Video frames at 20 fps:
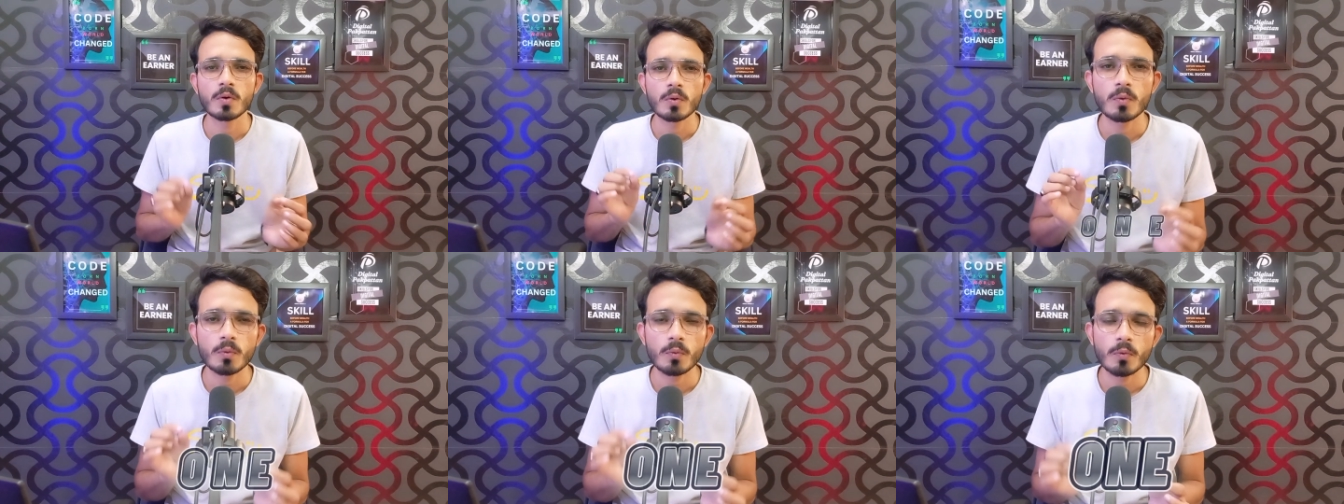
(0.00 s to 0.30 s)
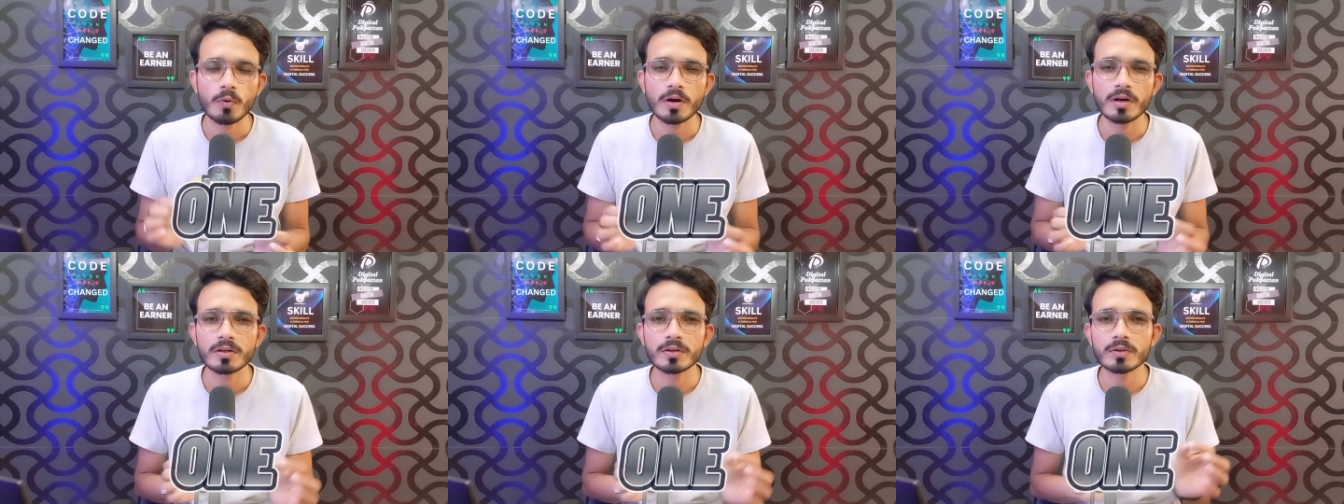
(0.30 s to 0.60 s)

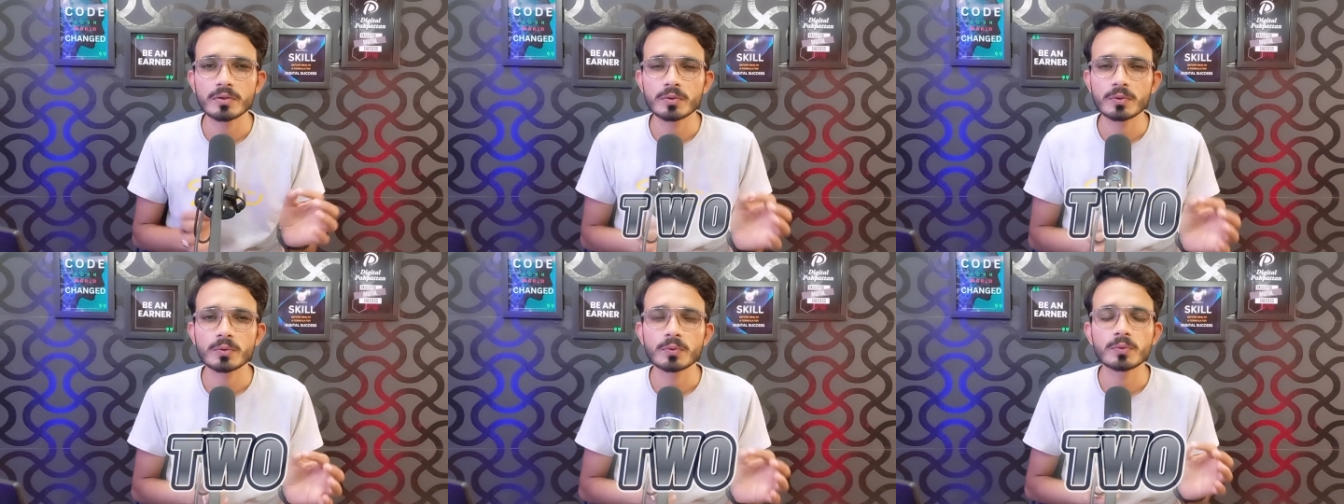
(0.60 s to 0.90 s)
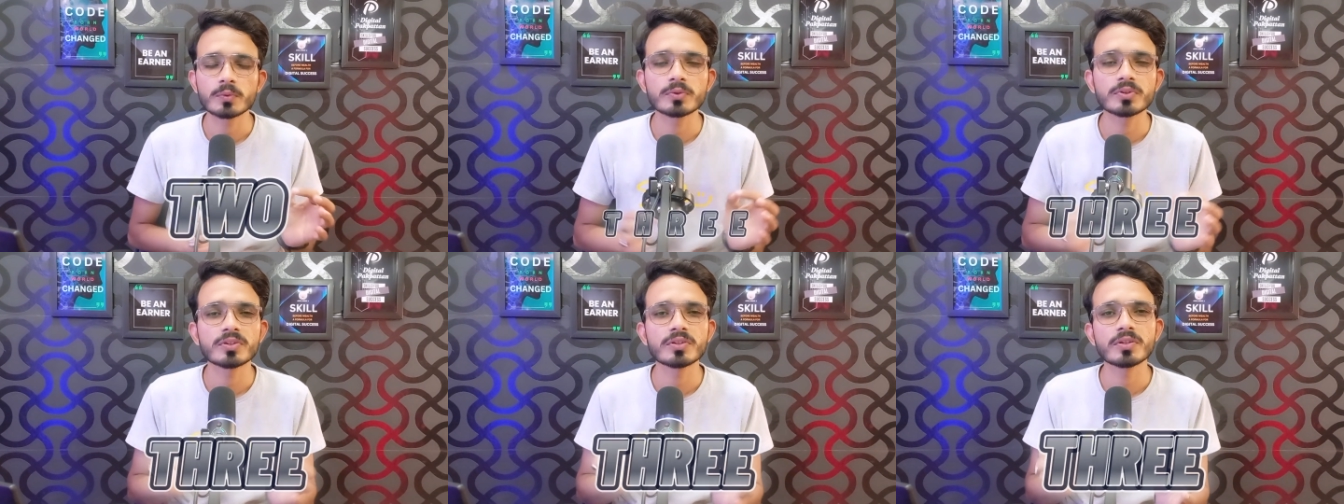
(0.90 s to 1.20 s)
वन टू
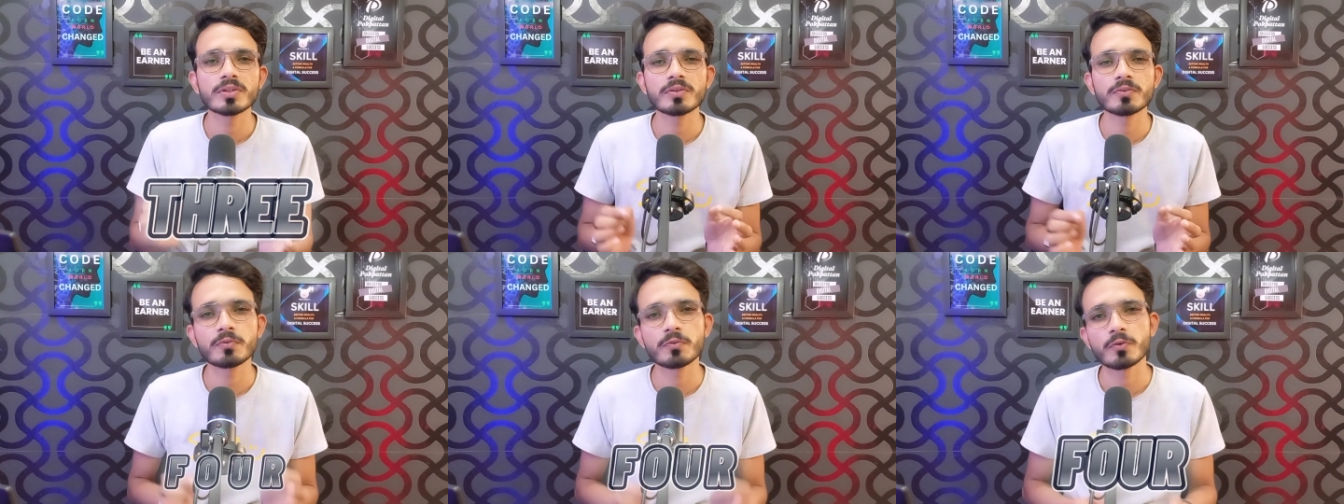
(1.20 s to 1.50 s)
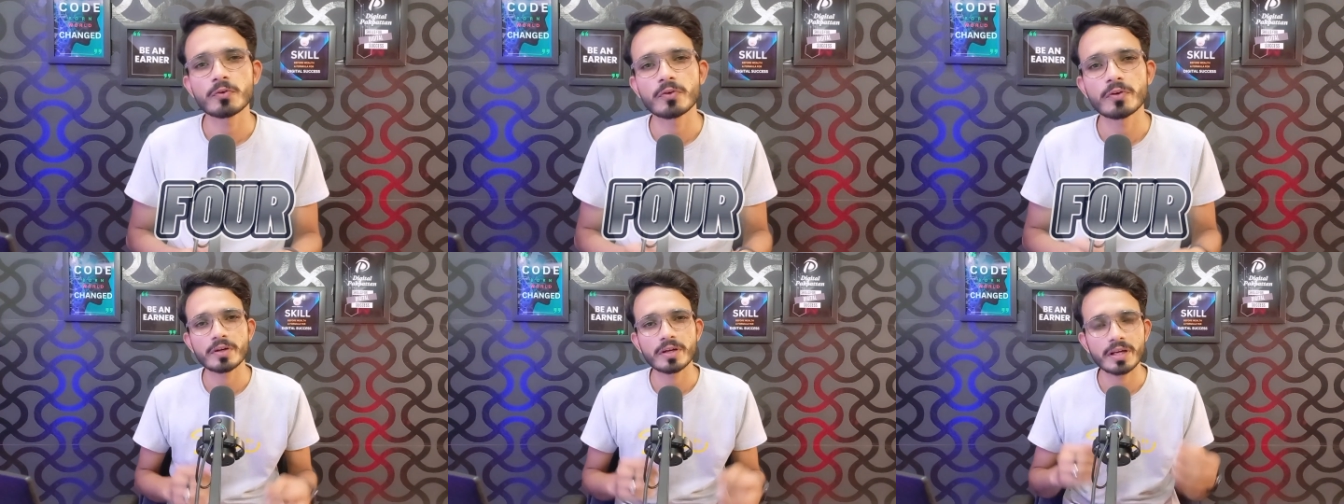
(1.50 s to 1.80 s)
थ्री
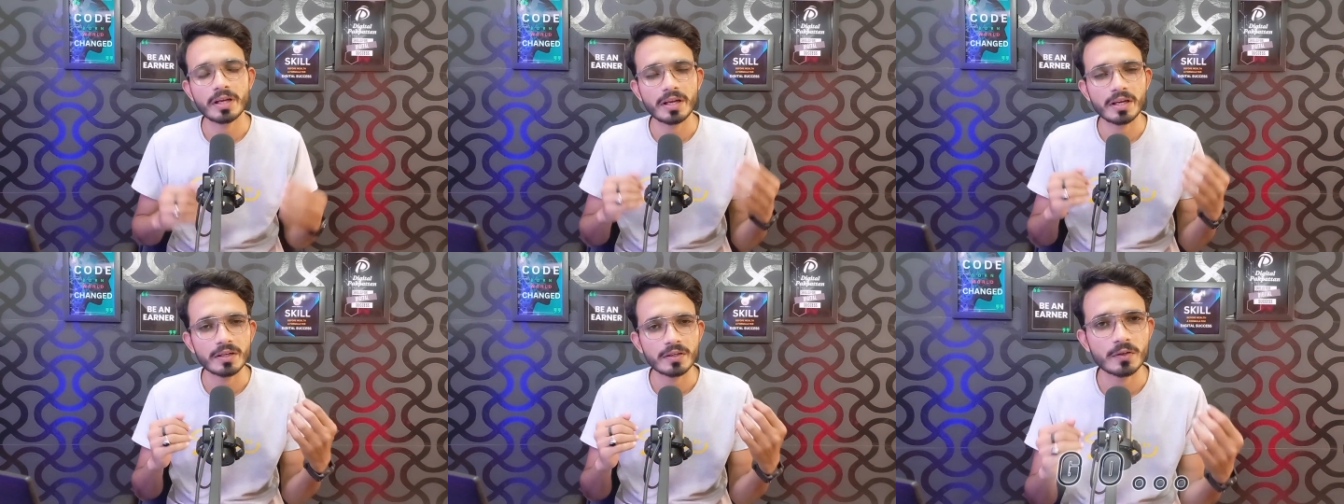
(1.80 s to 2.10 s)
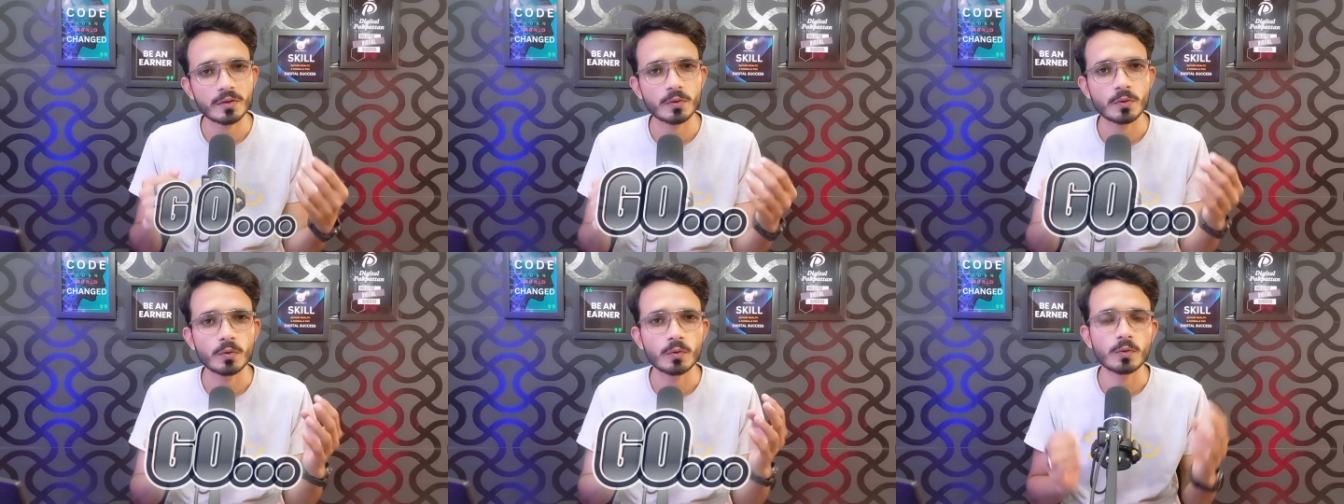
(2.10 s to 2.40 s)
फोर एंड
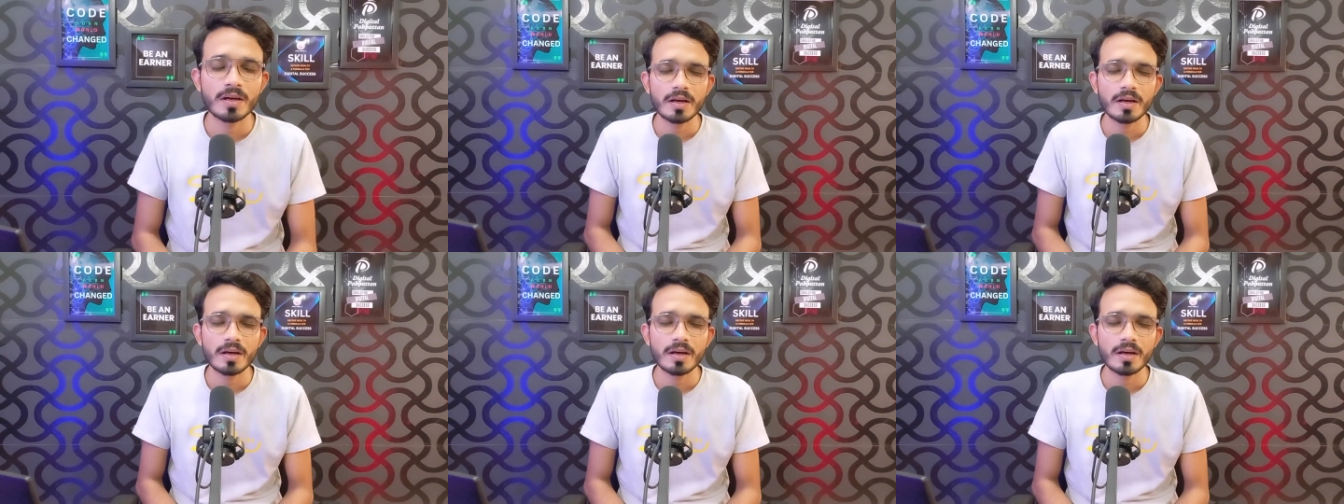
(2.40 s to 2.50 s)
गो